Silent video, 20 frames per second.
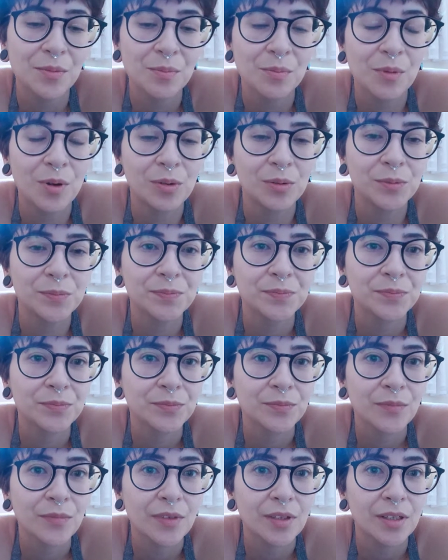Bom,
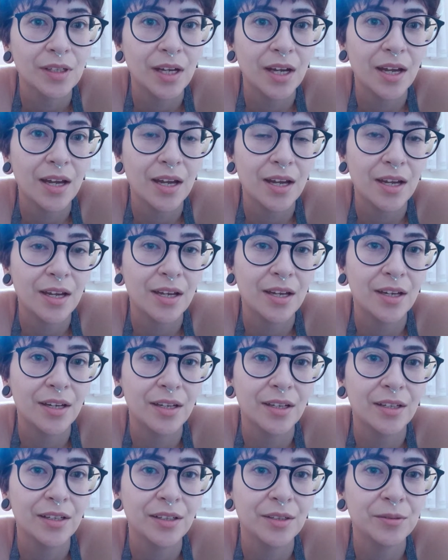
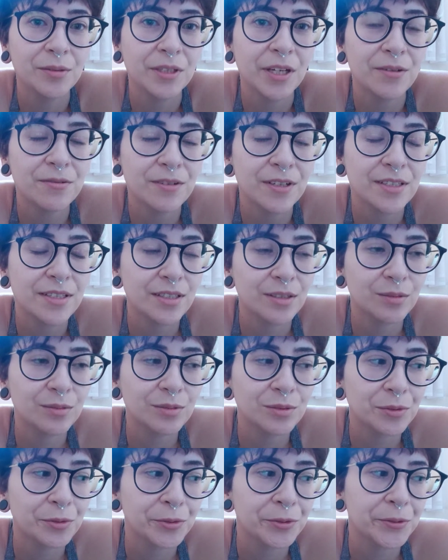é, eu ia fazer um
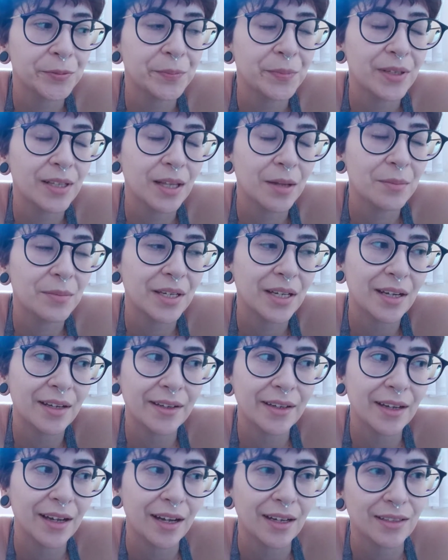tour pela minha
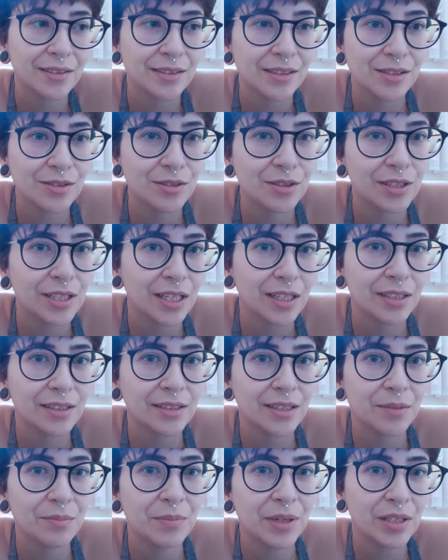casa, só que ela
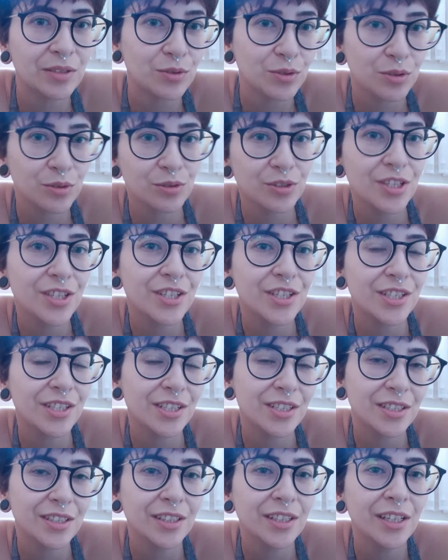tá bem
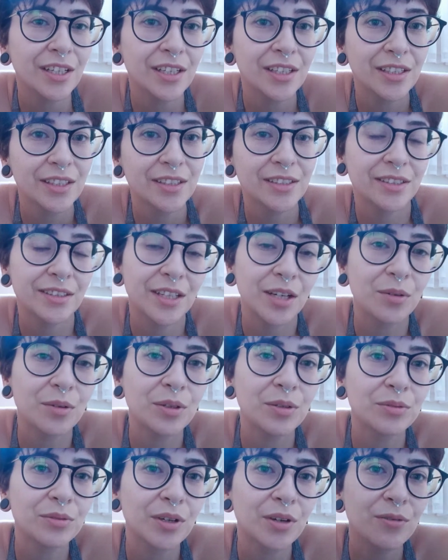sujinha, então
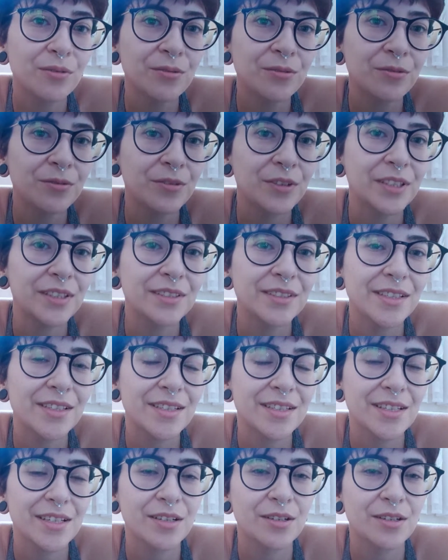eu não fiz.